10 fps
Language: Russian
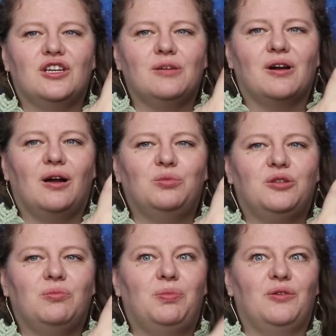и рыба как
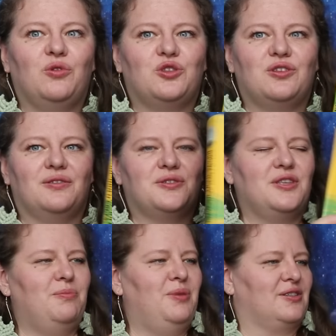будто бы плывет с
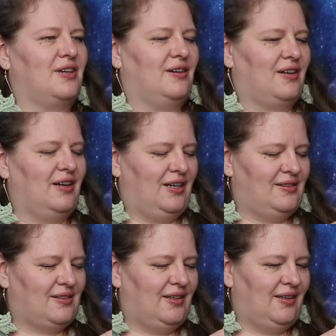небес. Какая-то